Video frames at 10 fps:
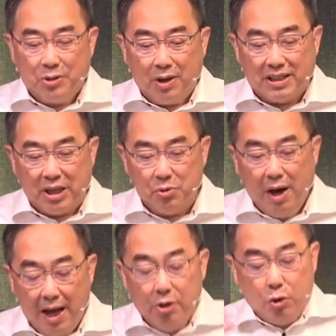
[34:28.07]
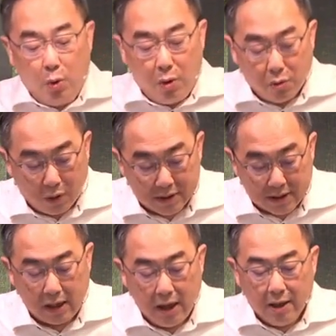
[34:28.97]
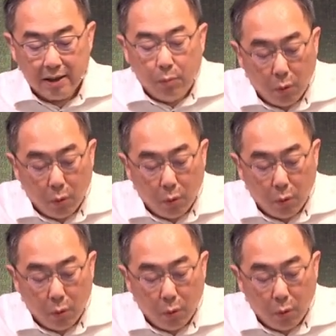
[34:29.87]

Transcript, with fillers: 这里说要结出很多果子，